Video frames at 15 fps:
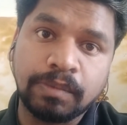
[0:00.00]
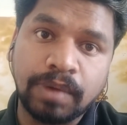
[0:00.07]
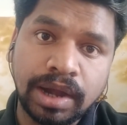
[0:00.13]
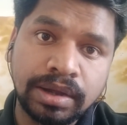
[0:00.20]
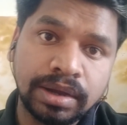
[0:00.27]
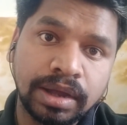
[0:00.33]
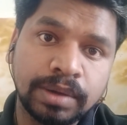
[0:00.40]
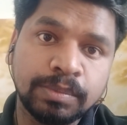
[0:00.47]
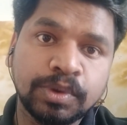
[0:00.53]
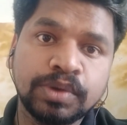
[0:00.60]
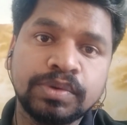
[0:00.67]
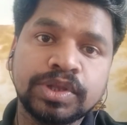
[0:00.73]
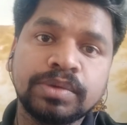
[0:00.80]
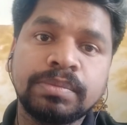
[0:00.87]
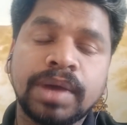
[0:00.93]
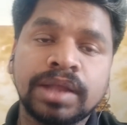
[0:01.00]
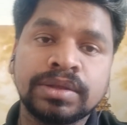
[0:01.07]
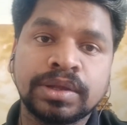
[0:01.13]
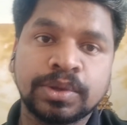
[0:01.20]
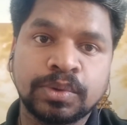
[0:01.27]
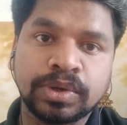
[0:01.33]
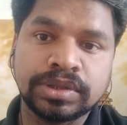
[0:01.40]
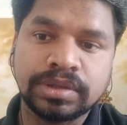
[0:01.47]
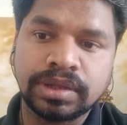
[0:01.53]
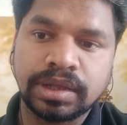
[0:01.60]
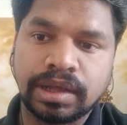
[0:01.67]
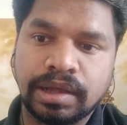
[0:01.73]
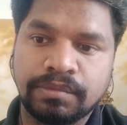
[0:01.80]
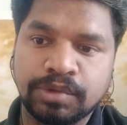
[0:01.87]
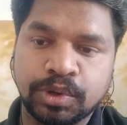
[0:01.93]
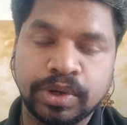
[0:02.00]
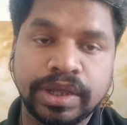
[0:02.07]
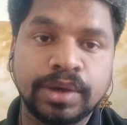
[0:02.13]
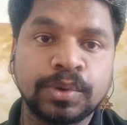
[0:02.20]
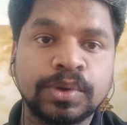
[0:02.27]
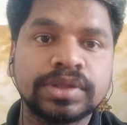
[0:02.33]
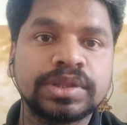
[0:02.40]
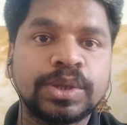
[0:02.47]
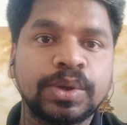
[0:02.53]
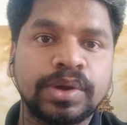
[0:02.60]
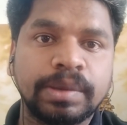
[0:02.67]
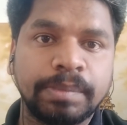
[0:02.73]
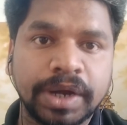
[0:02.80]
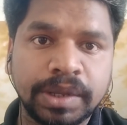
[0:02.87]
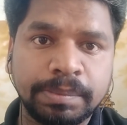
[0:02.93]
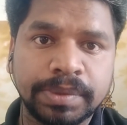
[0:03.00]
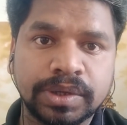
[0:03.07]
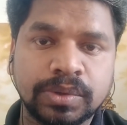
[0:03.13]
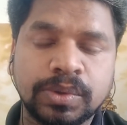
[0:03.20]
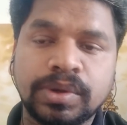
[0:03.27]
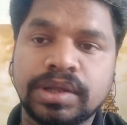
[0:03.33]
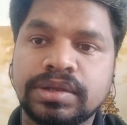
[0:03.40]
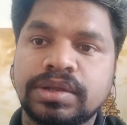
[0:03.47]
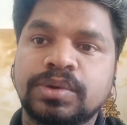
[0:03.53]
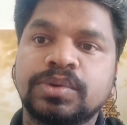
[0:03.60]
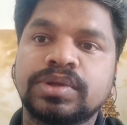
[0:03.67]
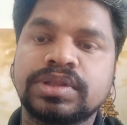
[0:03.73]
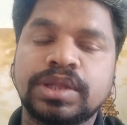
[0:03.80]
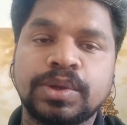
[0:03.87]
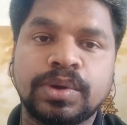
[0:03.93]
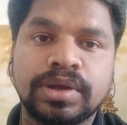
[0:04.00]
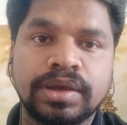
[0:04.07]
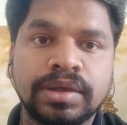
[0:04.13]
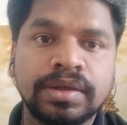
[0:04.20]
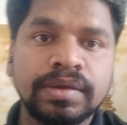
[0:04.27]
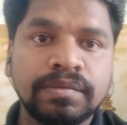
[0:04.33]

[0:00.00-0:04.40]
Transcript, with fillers: வாழ்நாள் முழுவதும் அந்த குழந்தை அவருடைய குழந்தையோட படிப்புக்கும் அந்த குழந்தையோட